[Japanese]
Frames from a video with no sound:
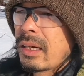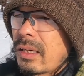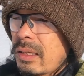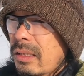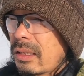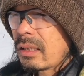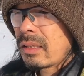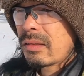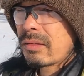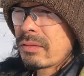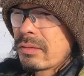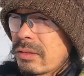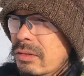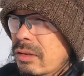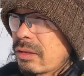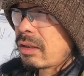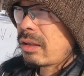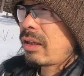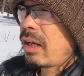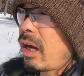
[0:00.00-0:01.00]
なかなか今
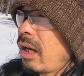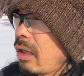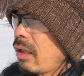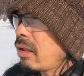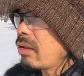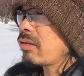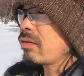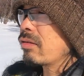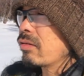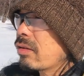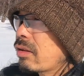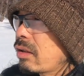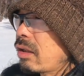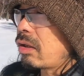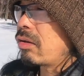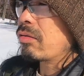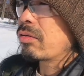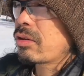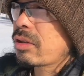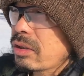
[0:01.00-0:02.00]
年は屋根の雪
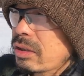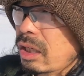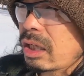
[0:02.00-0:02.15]
が落ち